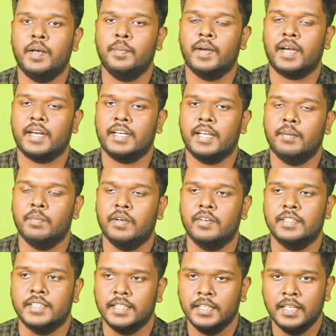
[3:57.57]
பண்ணி பார்க்குற டைமில்
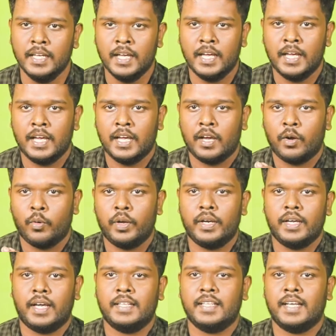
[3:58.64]
வந்து ஒரு
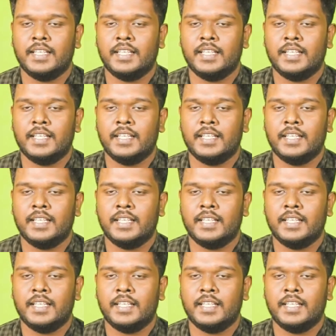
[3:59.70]
அந்த